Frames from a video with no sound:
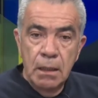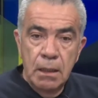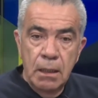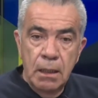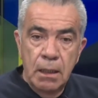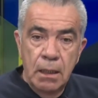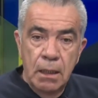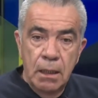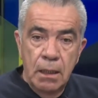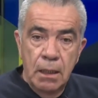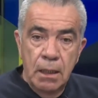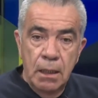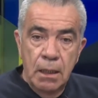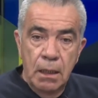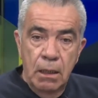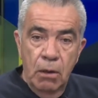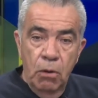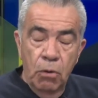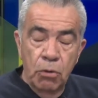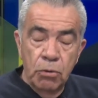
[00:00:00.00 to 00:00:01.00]
Eh,
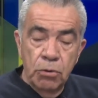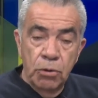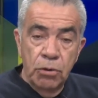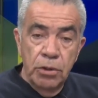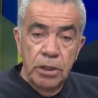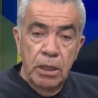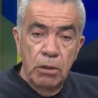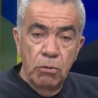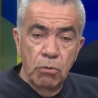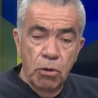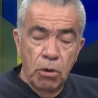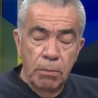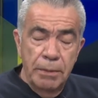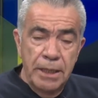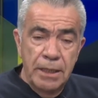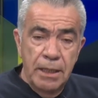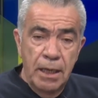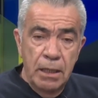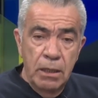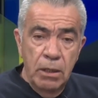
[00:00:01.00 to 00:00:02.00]
los otro día en un
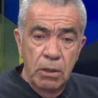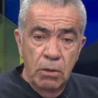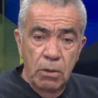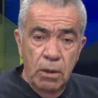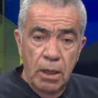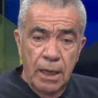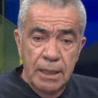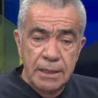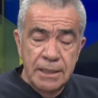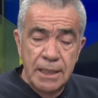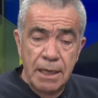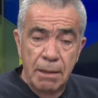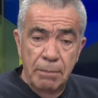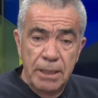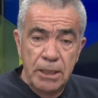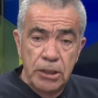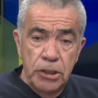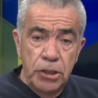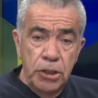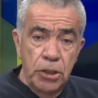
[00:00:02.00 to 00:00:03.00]
comentario hacía
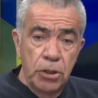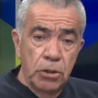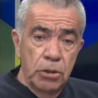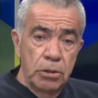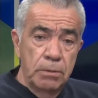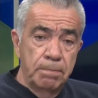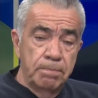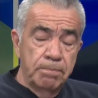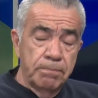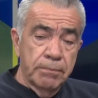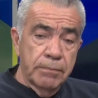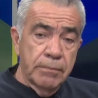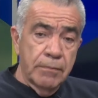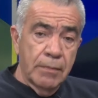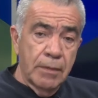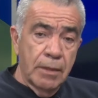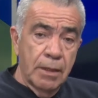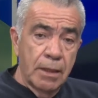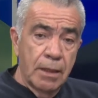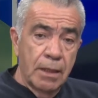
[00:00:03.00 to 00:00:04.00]
mención,
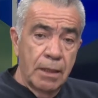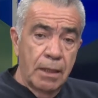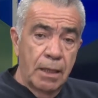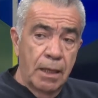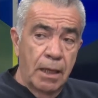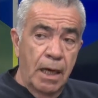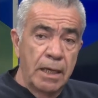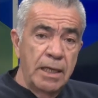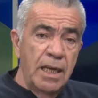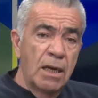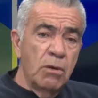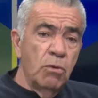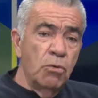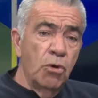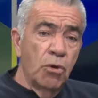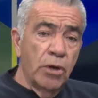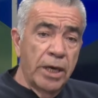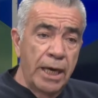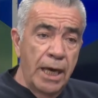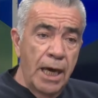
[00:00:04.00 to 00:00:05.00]
hay
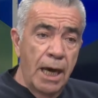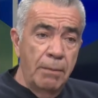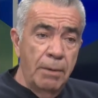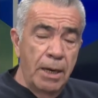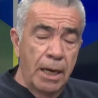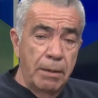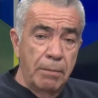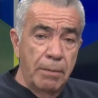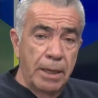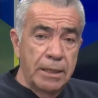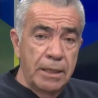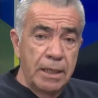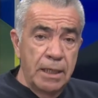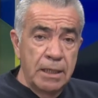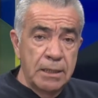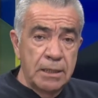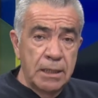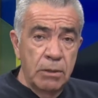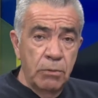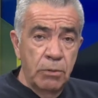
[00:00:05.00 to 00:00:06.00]
algunos que hablan en materia de
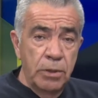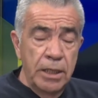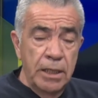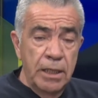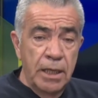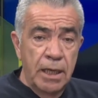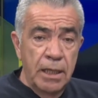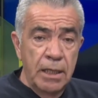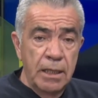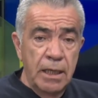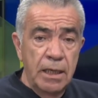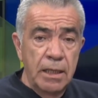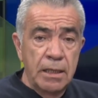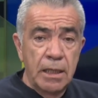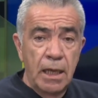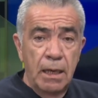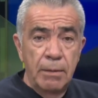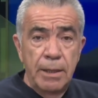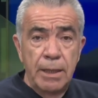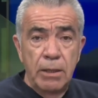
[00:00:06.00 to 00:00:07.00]
seguridad y
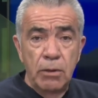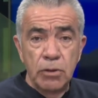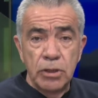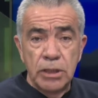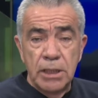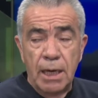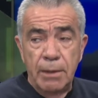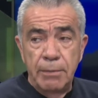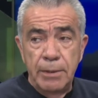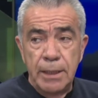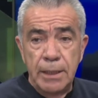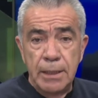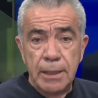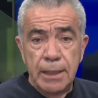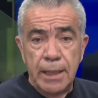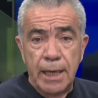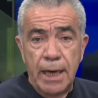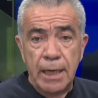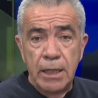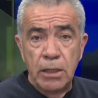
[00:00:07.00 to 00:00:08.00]
tal vez no saben
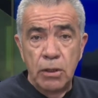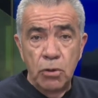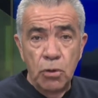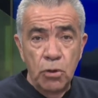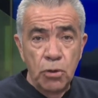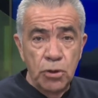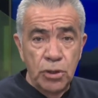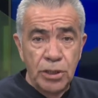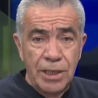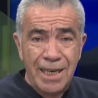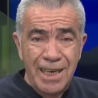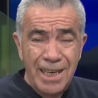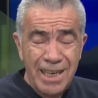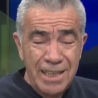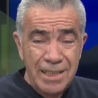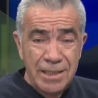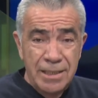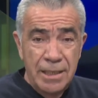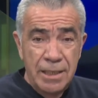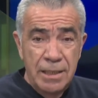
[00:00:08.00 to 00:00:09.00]
que hay dos
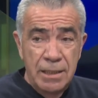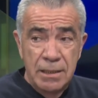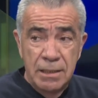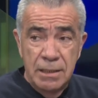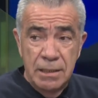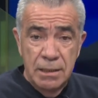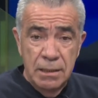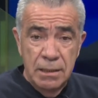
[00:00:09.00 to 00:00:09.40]
leyes